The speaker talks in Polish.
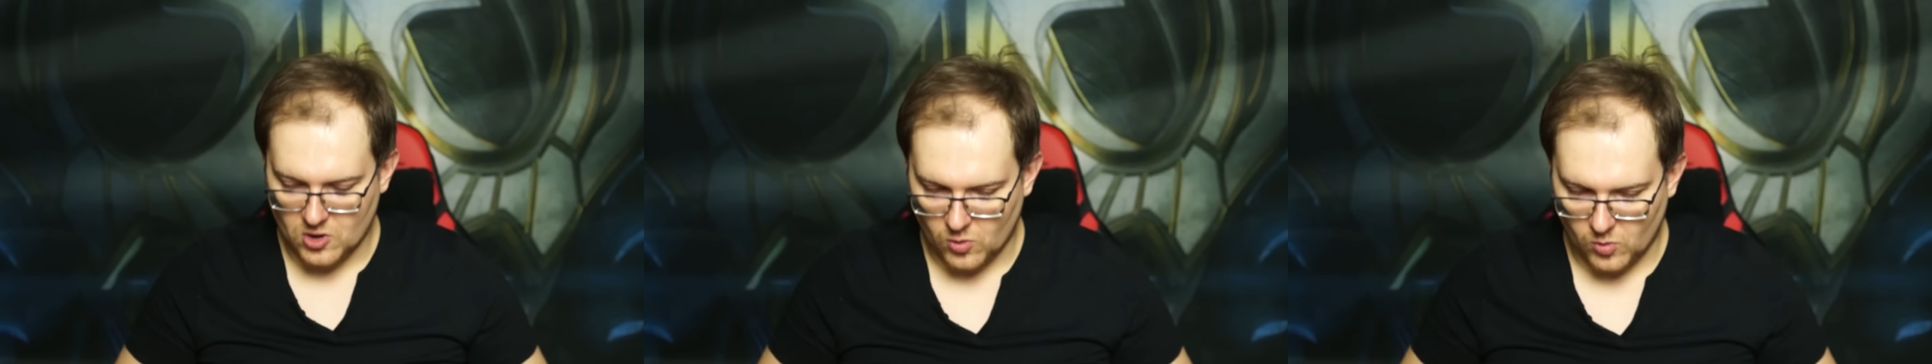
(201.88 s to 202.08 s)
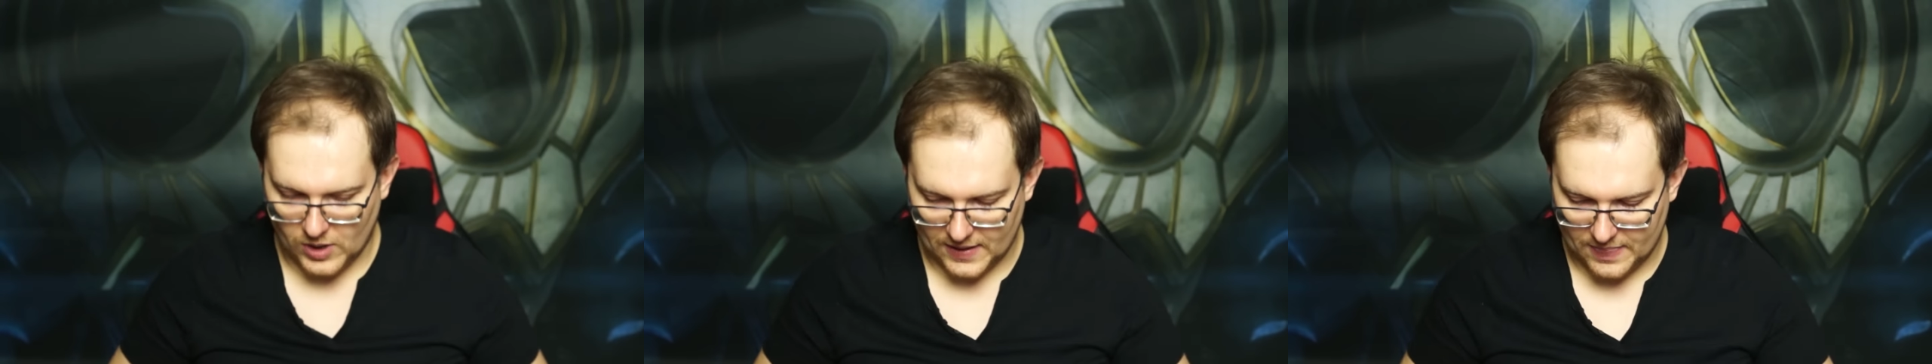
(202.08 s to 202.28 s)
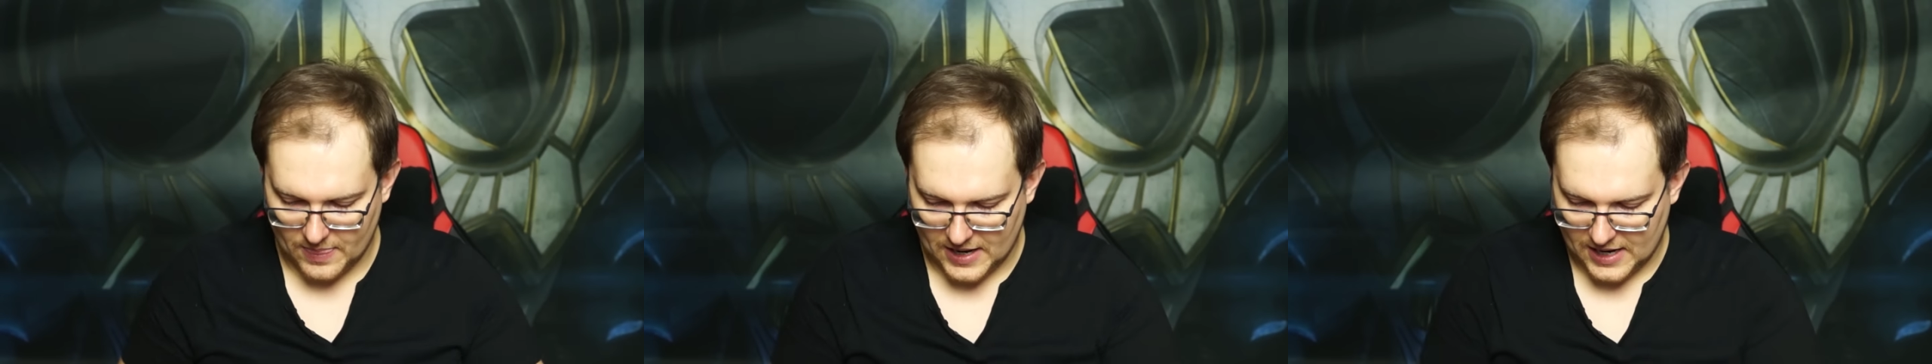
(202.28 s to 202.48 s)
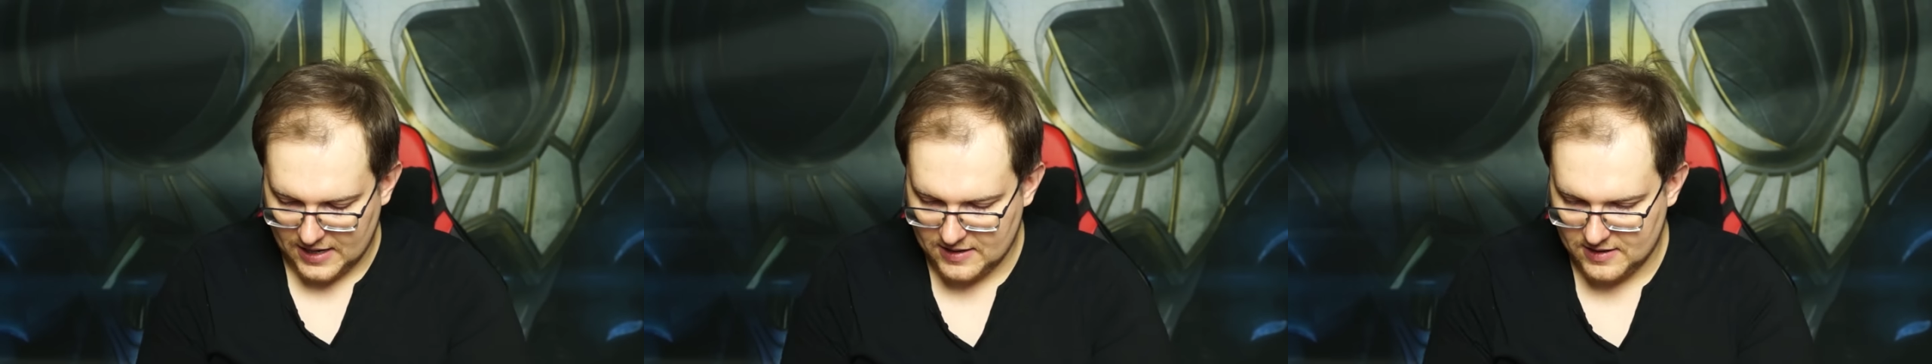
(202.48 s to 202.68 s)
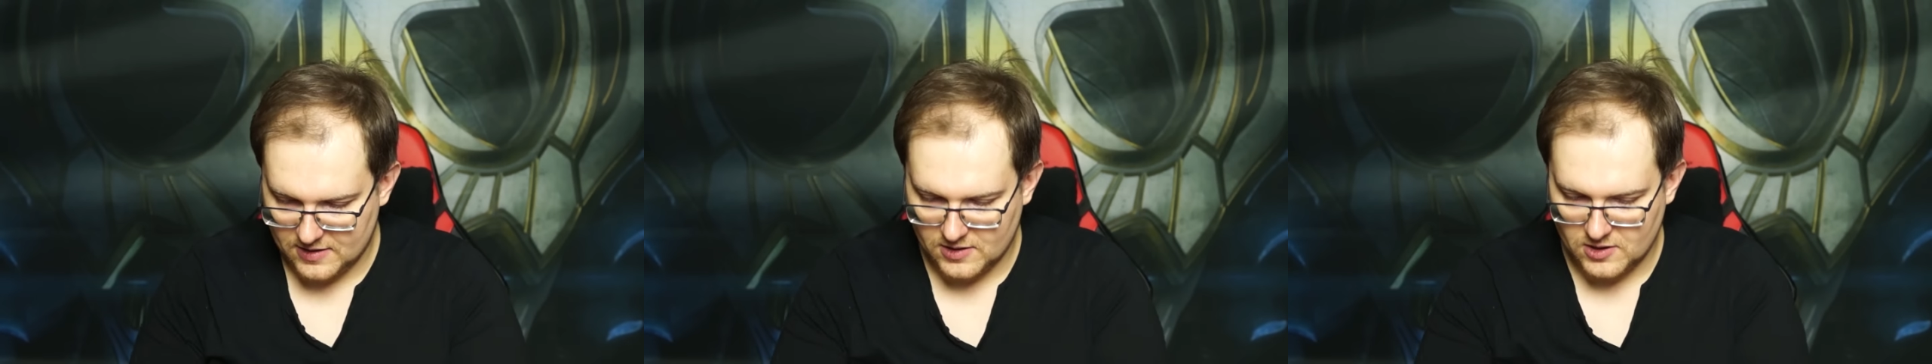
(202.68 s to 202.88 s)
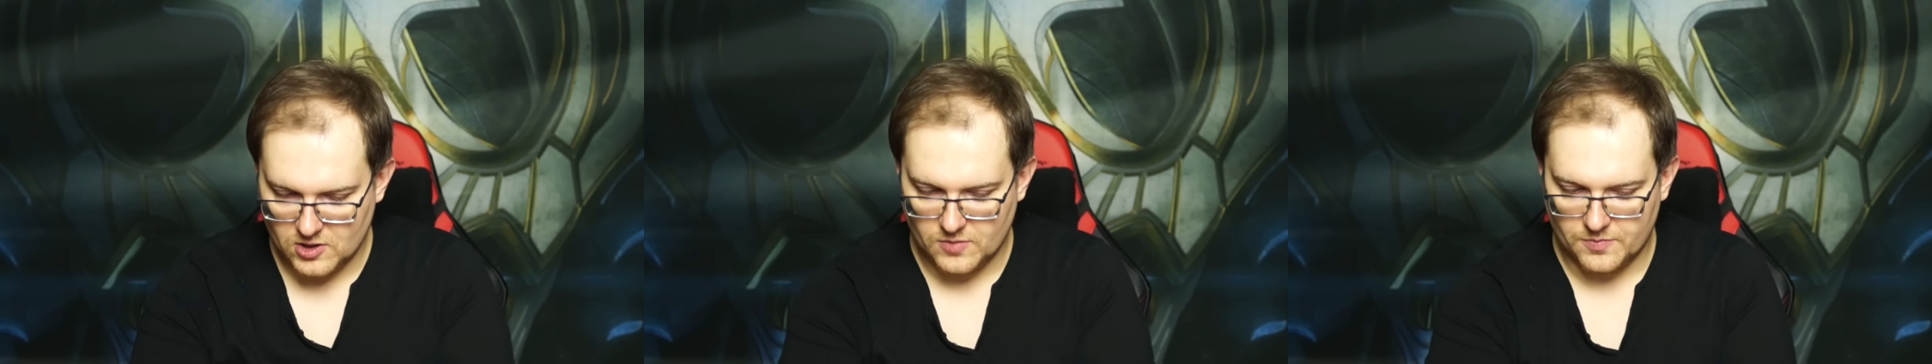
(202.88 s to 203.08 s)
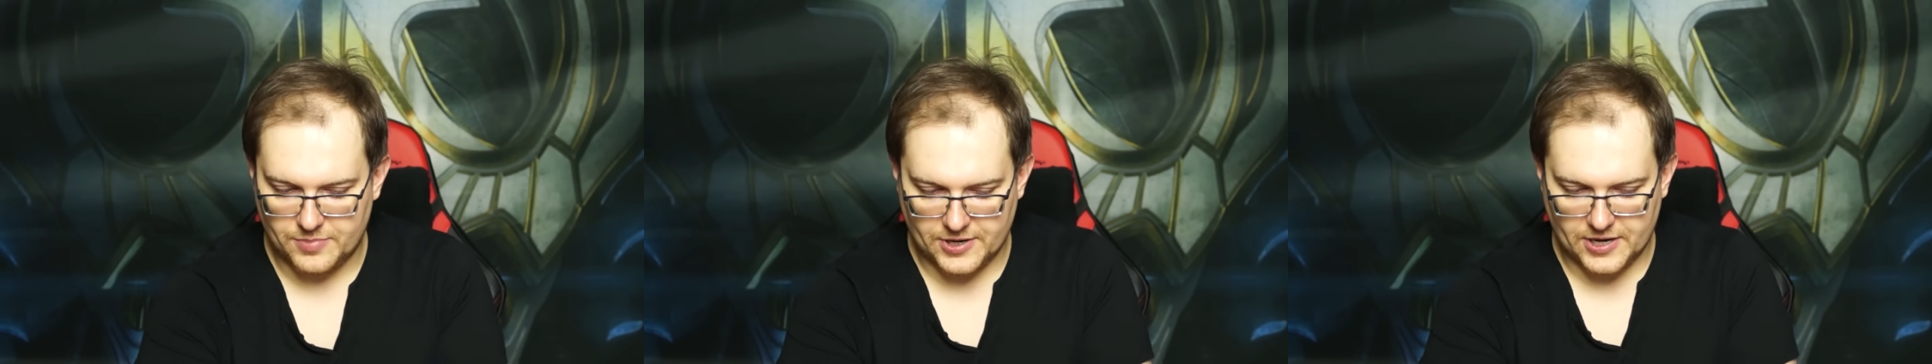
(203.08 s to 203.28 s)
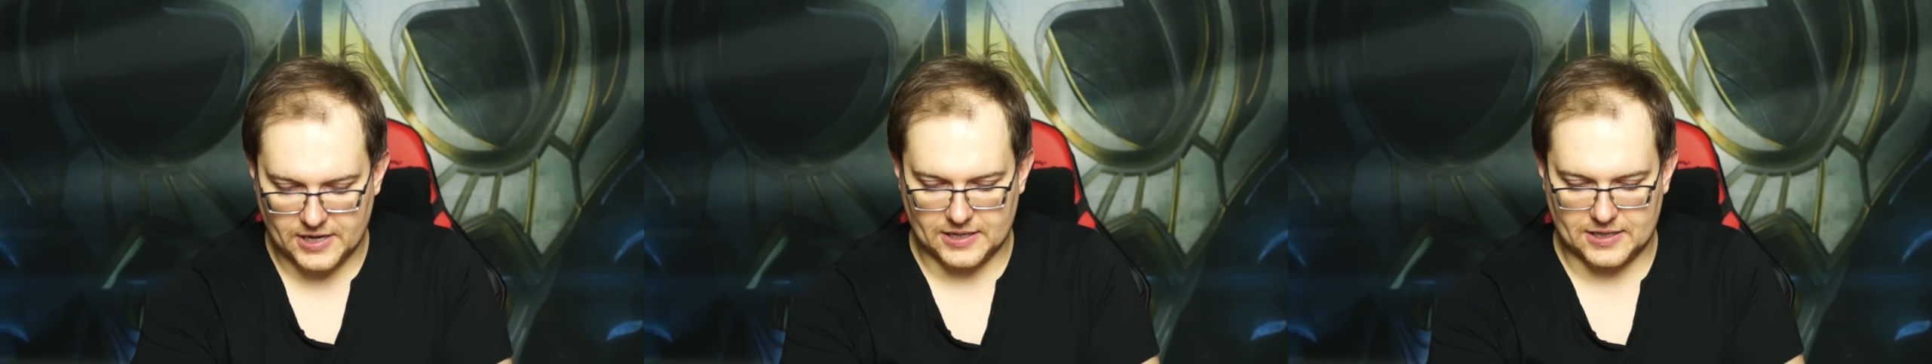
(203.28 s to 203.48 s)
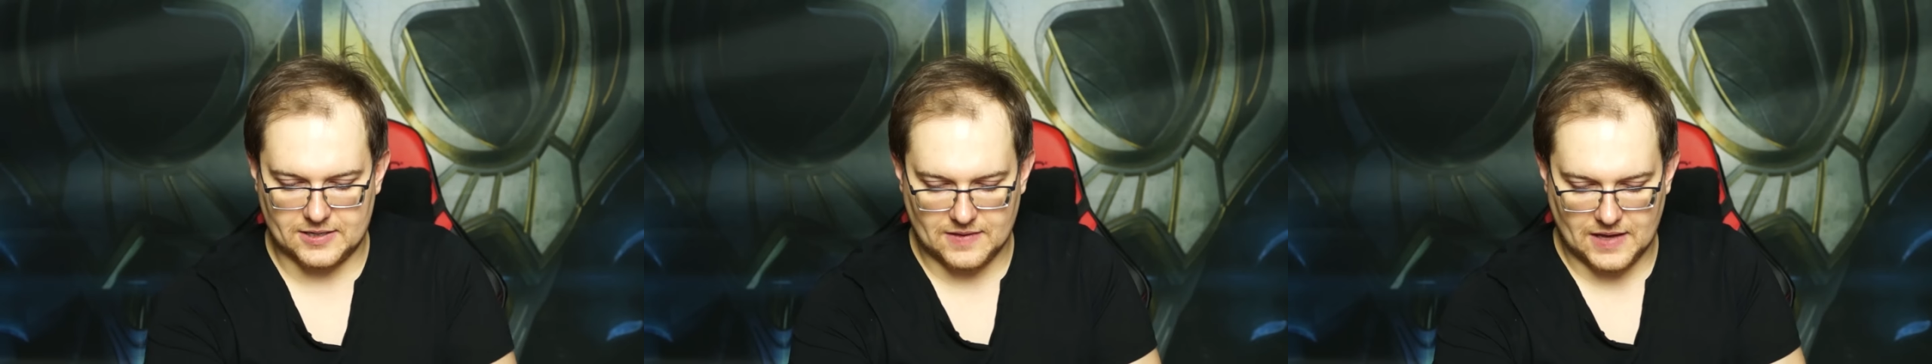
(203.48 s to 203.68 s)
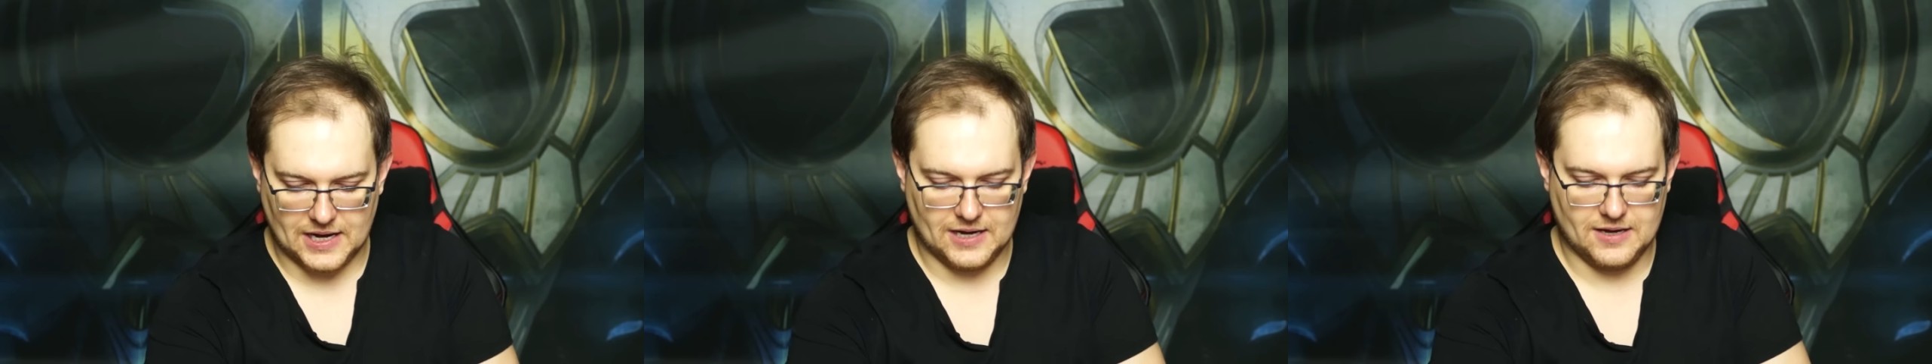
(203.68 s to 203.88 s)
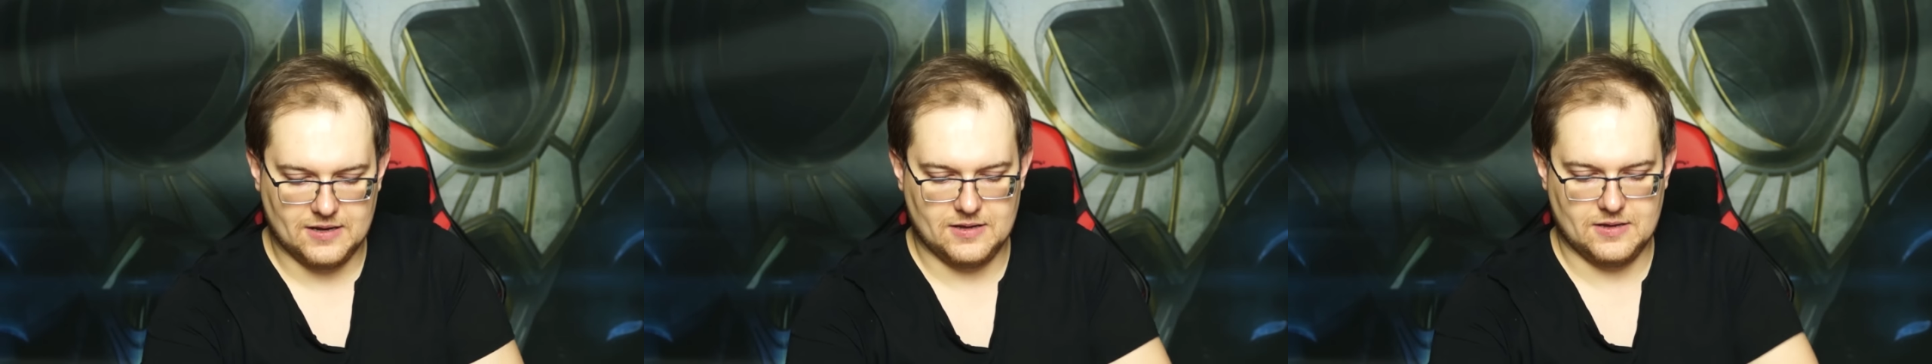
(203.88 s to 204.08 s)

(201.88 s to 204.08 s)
ładna, piękna